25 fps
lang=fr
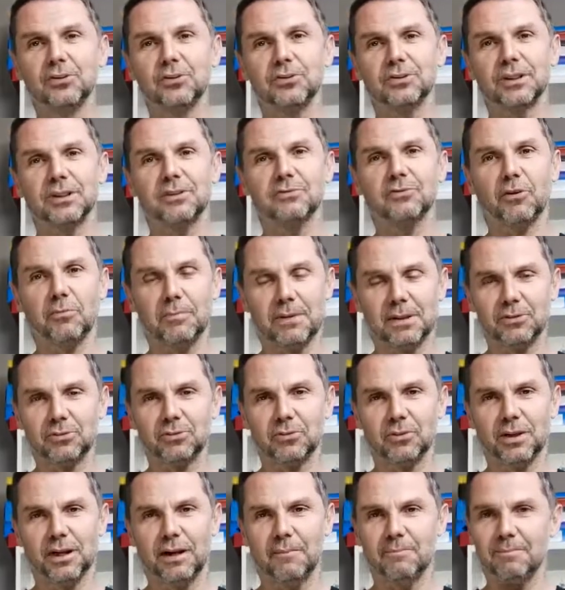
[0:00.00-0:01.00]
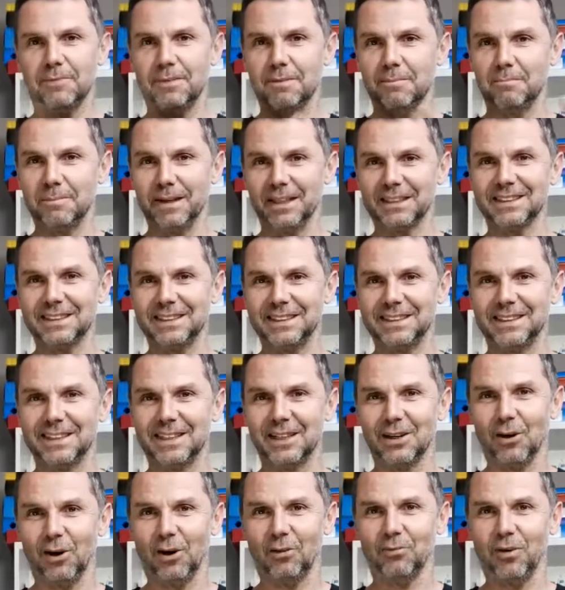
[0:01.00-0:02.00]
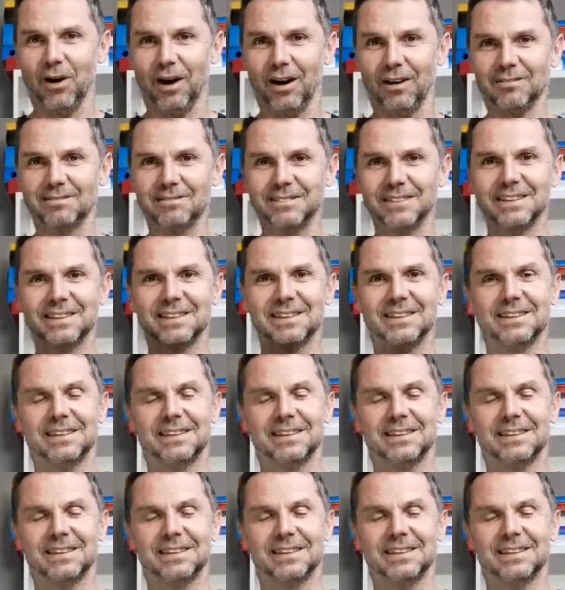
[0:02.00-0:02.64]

de cette formation-là. Merci, au revoir.